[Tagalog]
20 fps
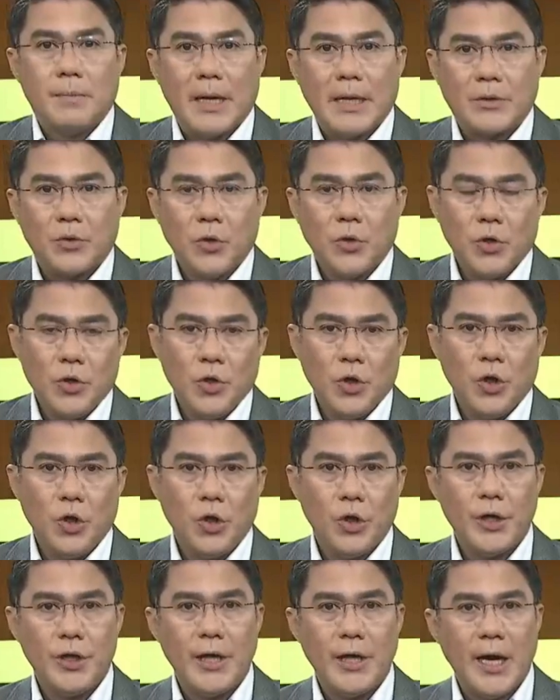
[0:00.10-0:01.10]

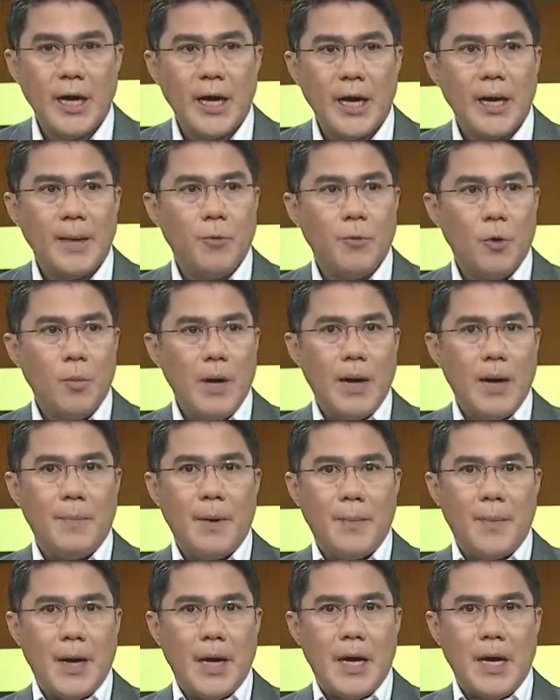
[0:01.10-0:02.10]
Patuloy na
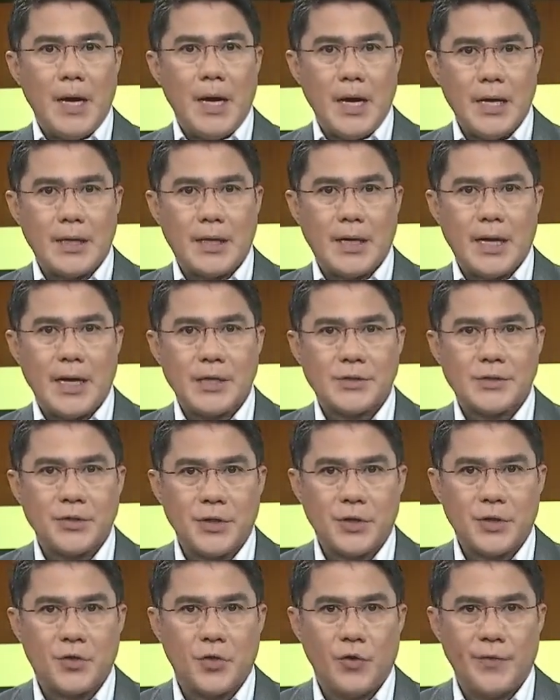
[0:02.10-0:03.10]
bumababa ang
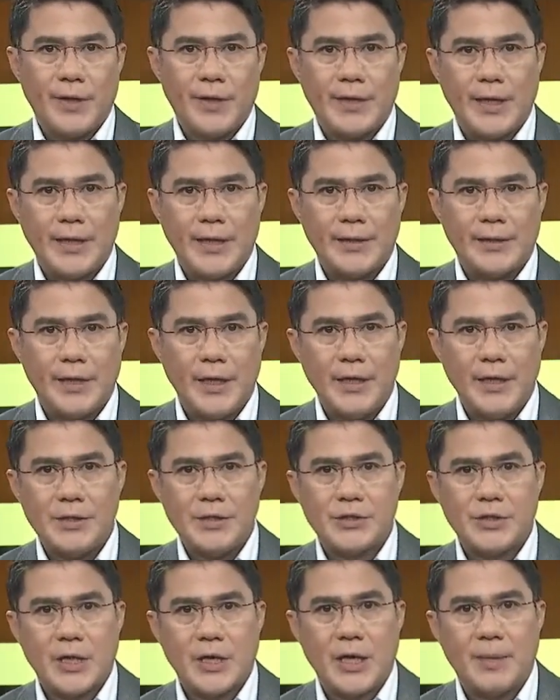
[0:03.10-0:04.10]
kaso ng
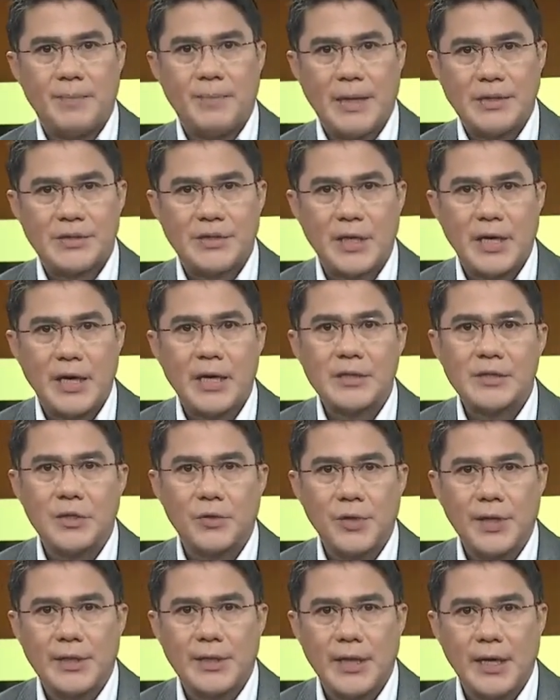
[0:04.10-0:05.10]
COVID-19 sa bansa
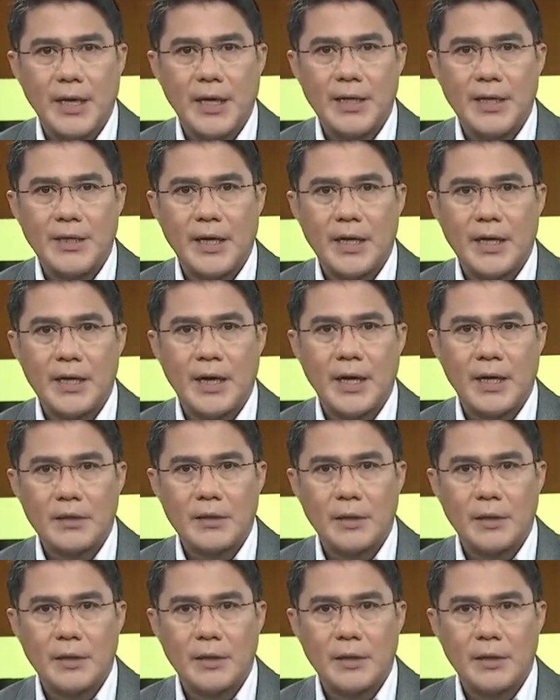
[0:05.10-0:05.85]
sa uling tala ng